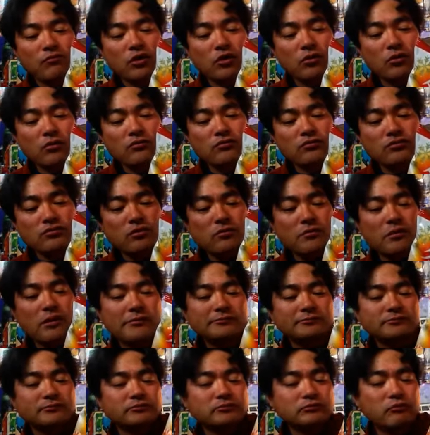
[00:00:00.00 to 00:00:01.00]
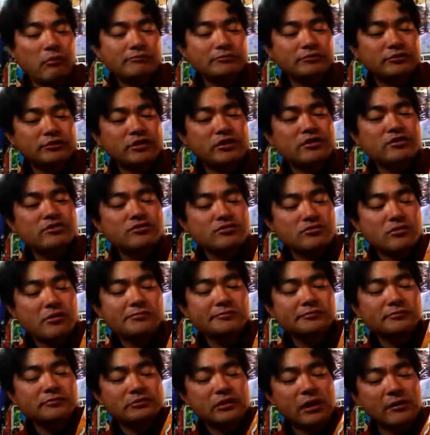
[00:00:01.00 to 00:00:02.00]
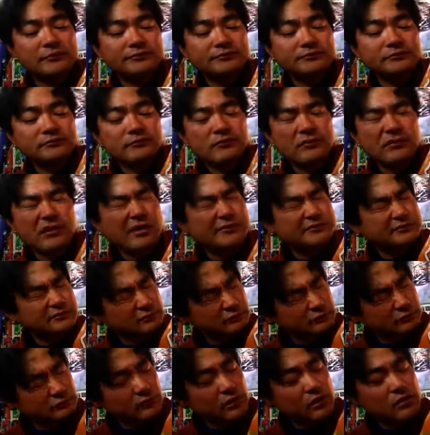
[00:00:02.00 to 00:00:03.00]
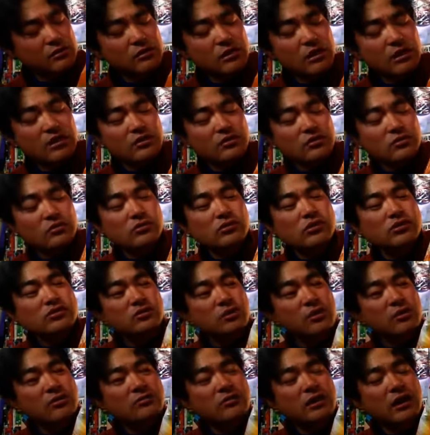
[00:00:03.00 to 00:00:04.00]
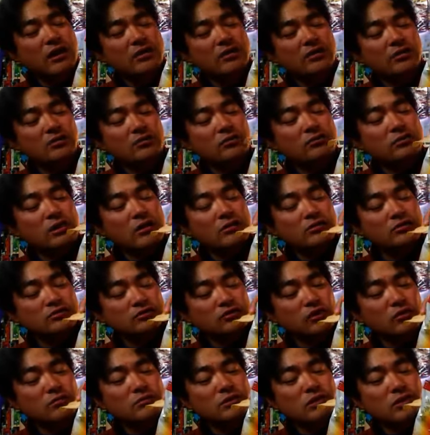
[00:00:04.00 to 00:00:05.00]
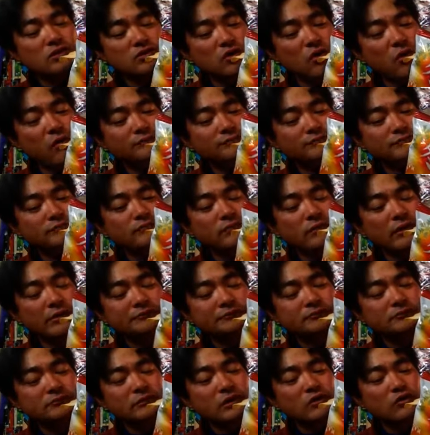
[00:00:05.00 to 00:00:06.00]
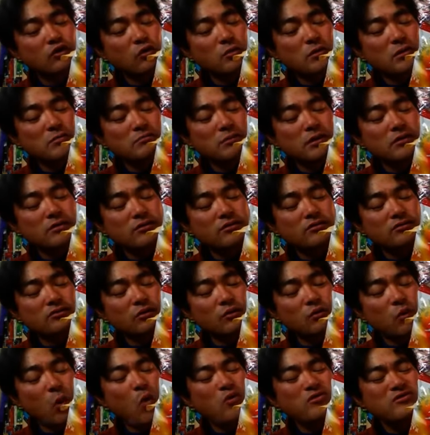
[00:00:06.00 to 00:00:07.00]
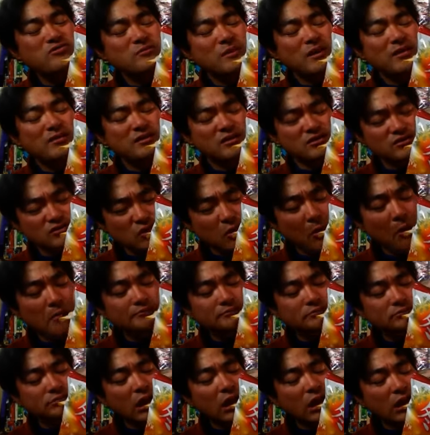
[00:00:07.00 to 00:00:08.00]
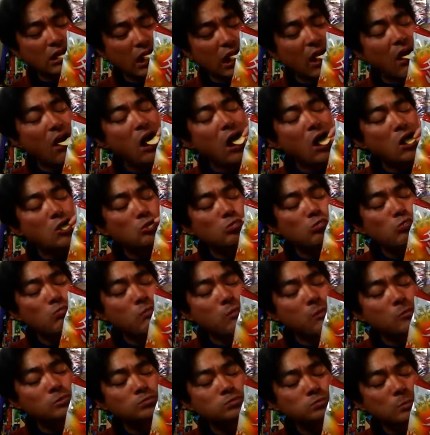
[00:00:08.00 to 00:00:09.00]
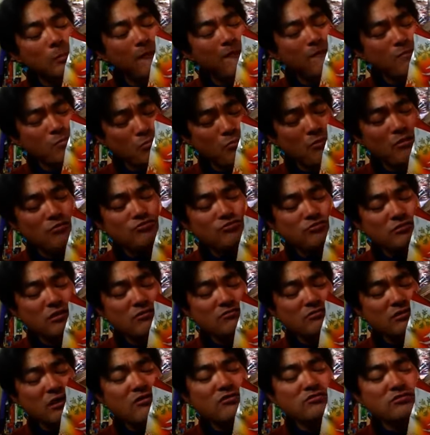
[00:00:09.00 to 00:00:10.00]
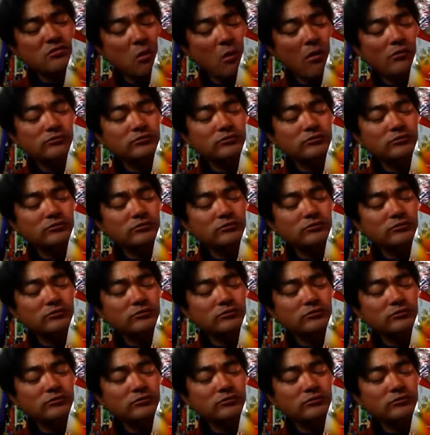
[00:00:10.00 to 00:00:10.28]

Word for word: コンソメチーズ最強でしょ最強のタッグコンビでしょロビン・マスクとオーズマンでしょう。ね。間違いないですか